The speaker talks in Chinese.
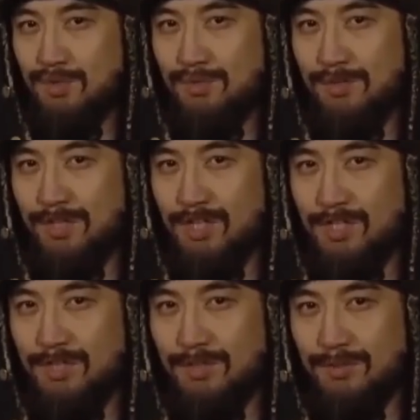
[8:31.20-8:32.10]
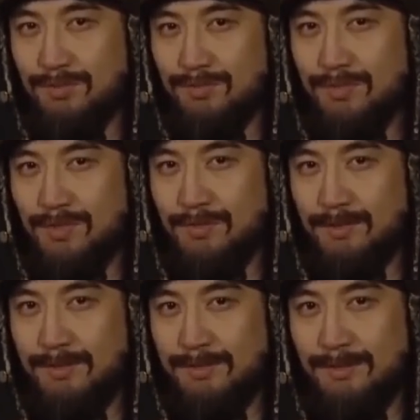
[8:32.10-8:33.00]
说你是肃州人，
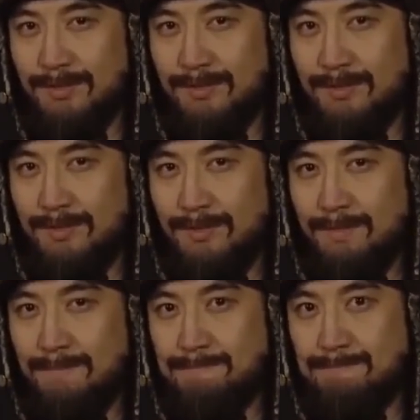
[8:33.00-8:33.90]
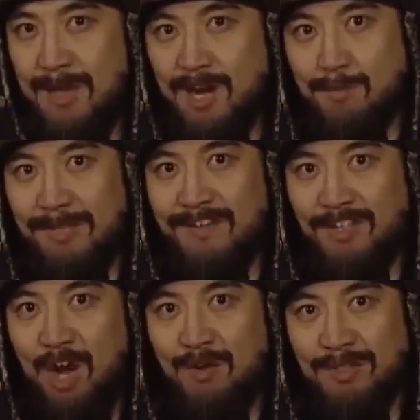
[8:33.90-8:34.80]
别跟我们
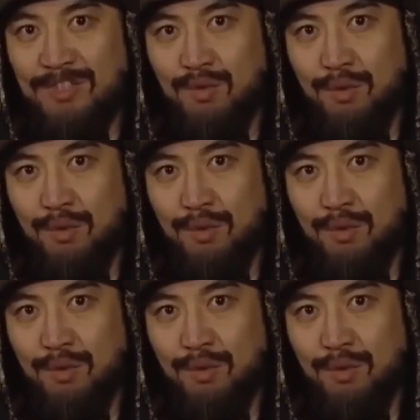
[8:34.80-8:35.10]
大王套